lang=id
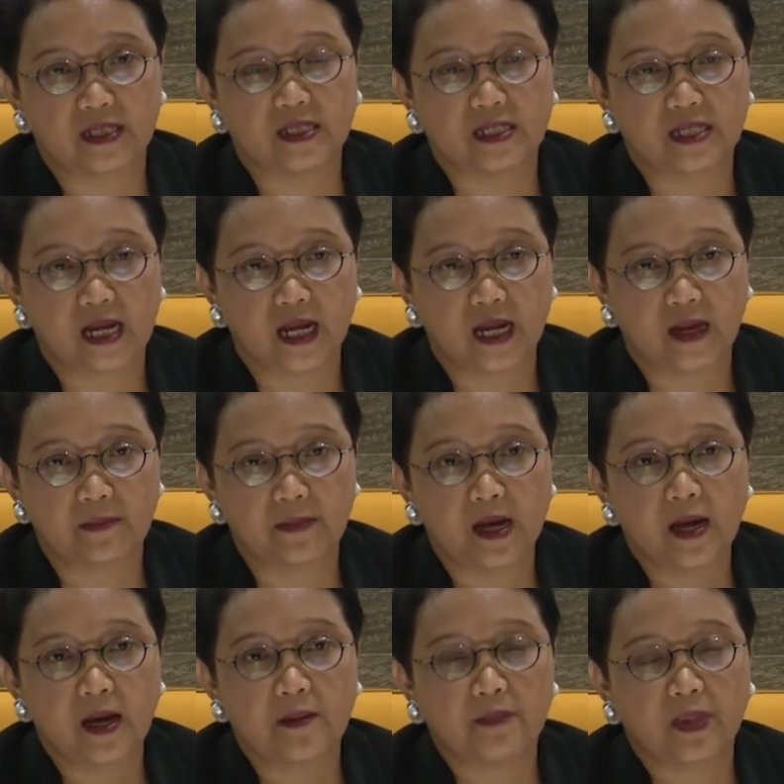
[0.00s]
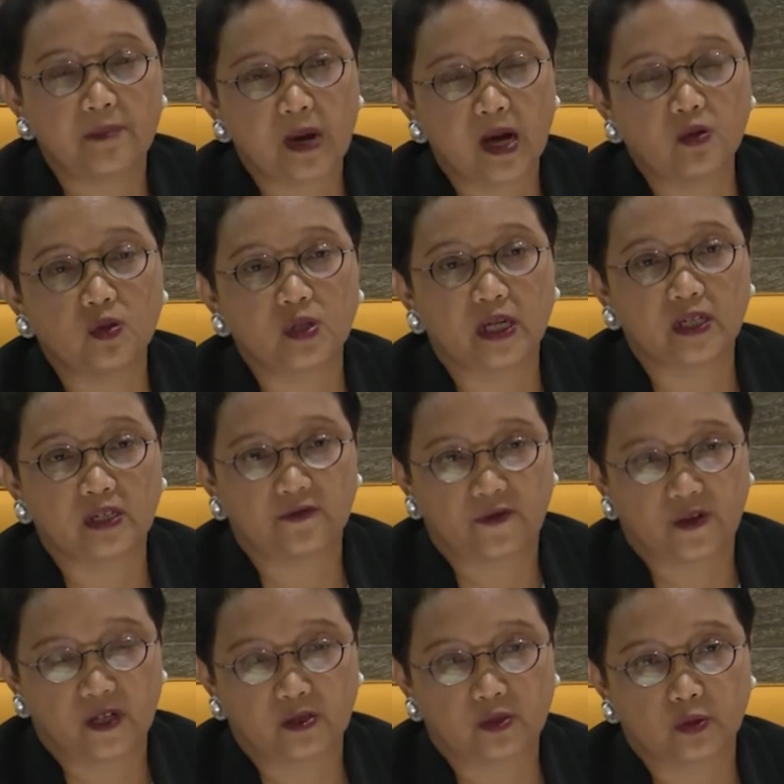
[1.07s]
di dalam pembangunan
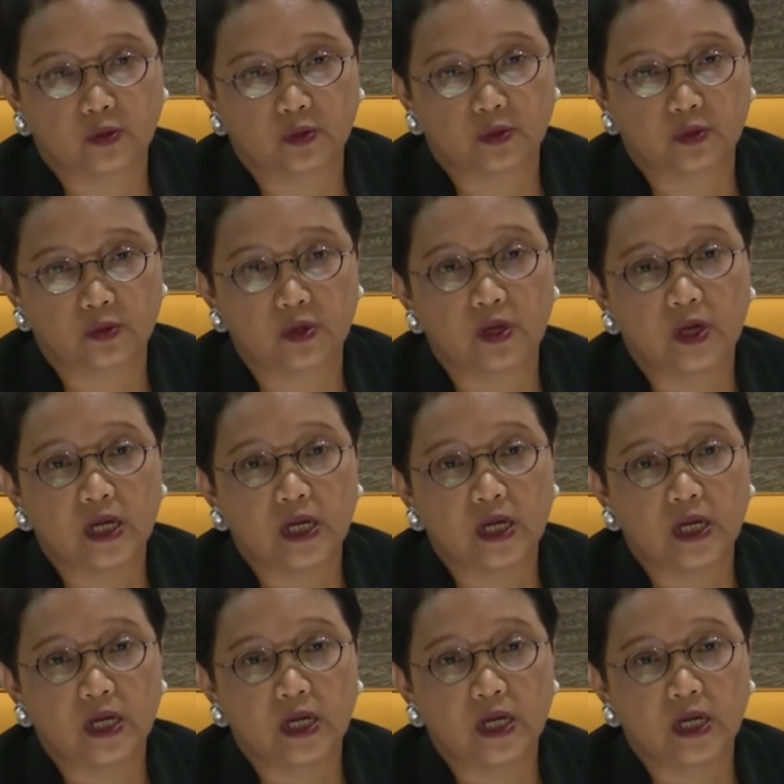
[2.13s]
infrastruktur